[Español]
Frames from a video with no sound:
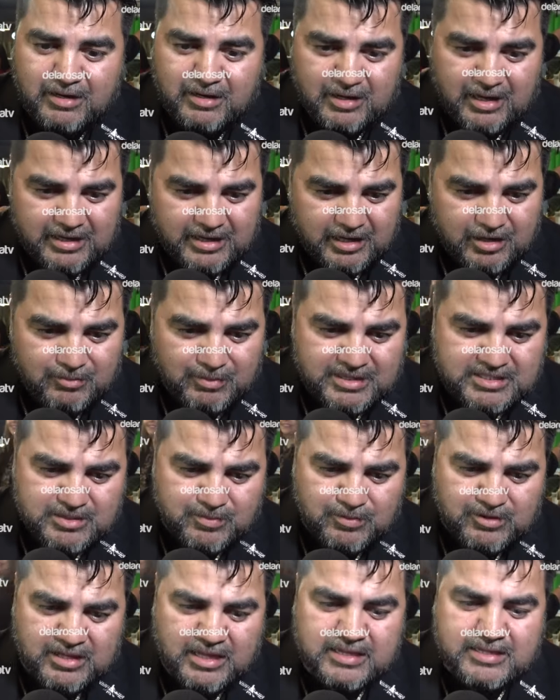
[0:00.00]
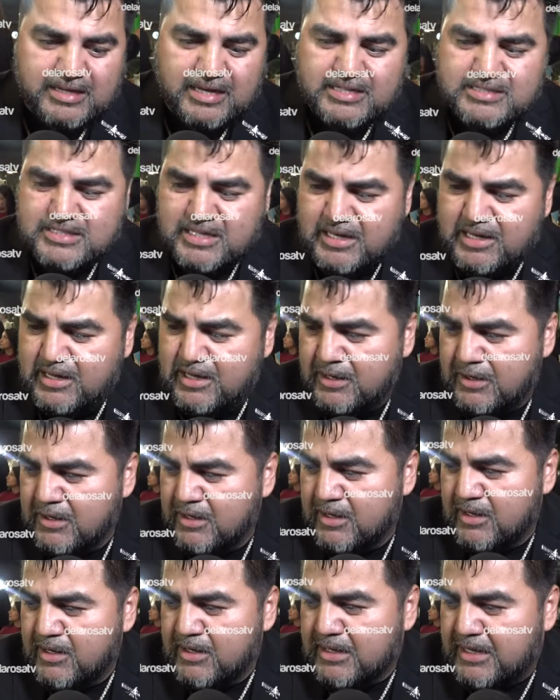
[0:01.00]
aquí lo más importante es que,
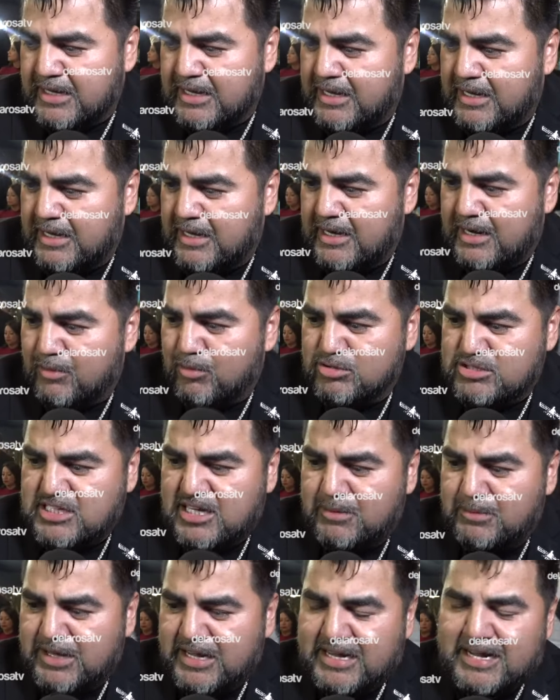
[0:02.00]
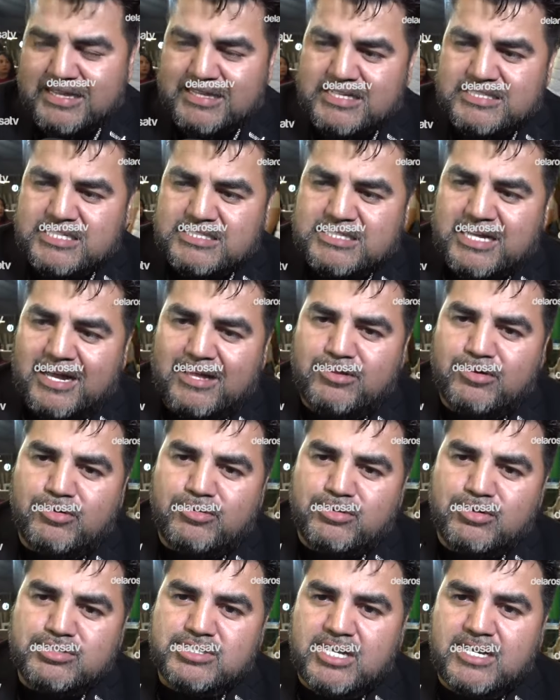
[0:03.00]
la música mexicana se está dando a
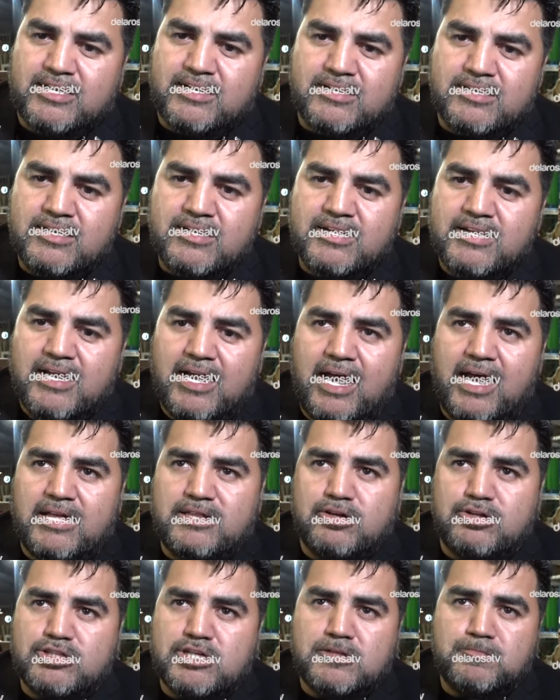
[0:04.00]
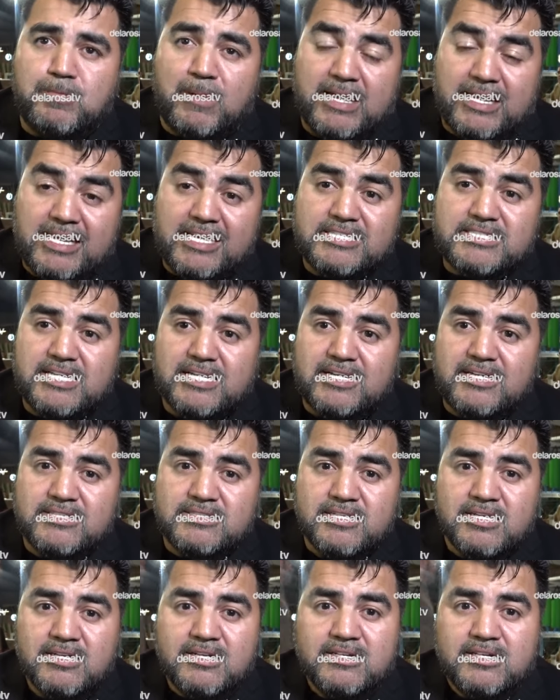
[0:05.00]
conocer en otros
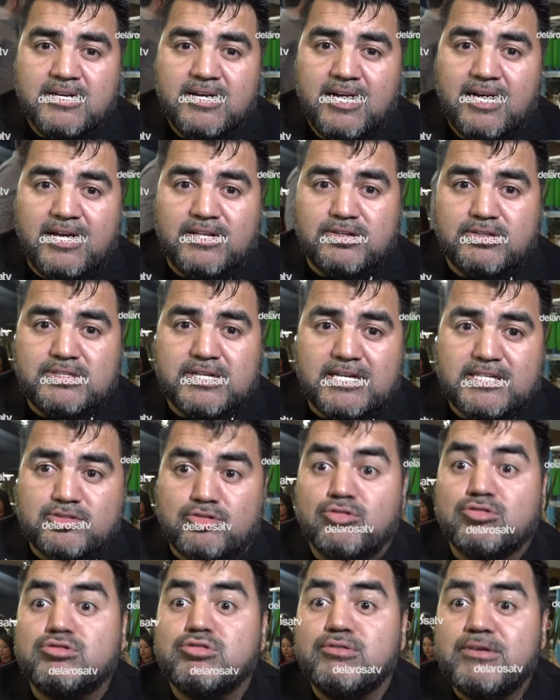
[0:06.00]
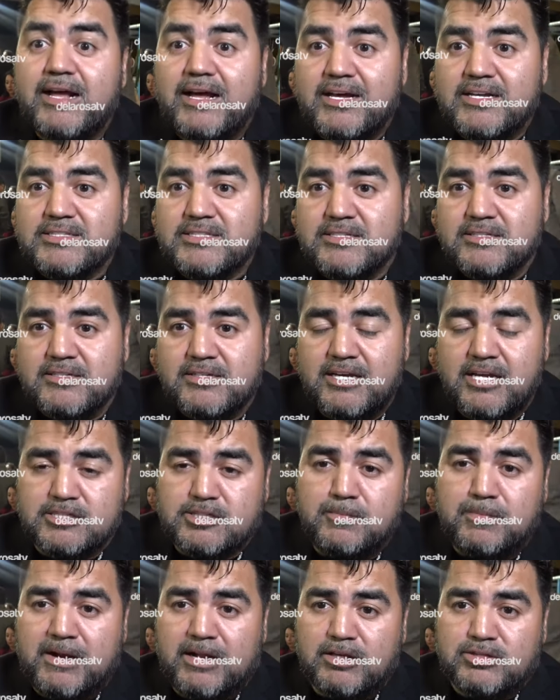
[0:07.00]
países, en otras culturas y
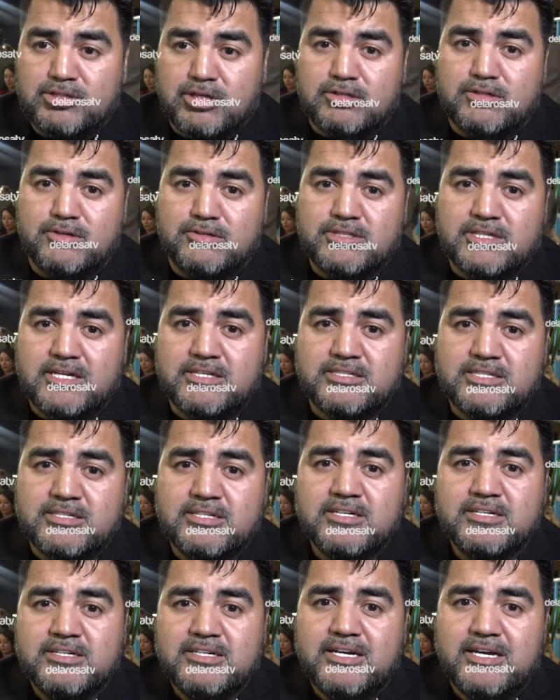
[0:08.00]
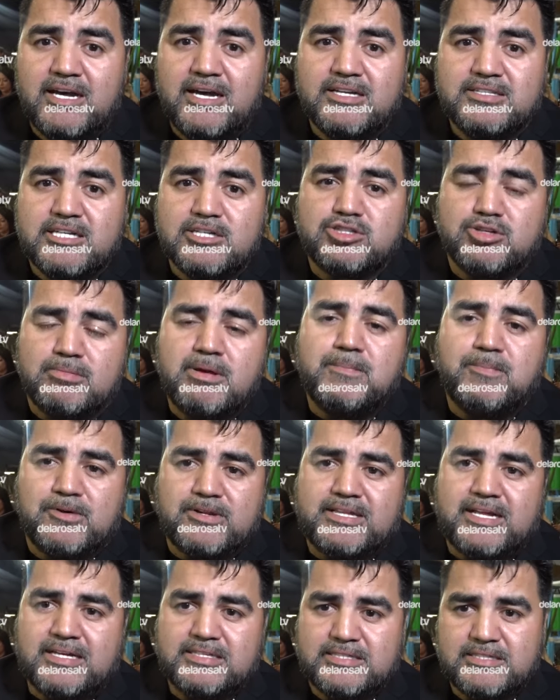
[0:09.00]
eso para nosotros es, de suma
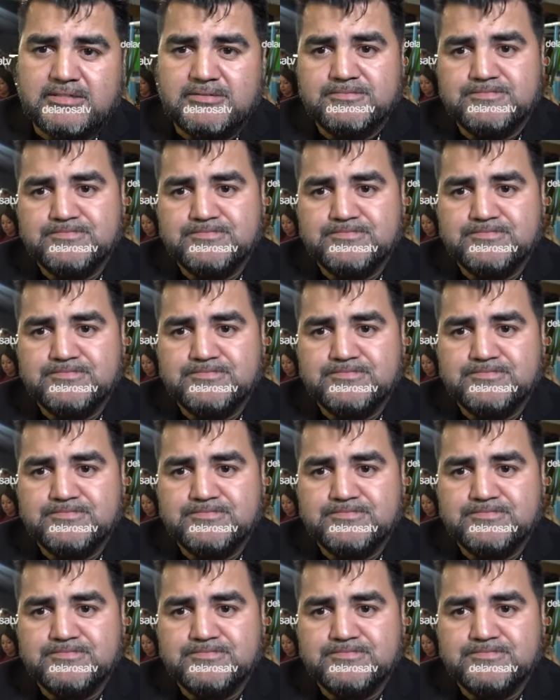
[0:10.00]
importancia.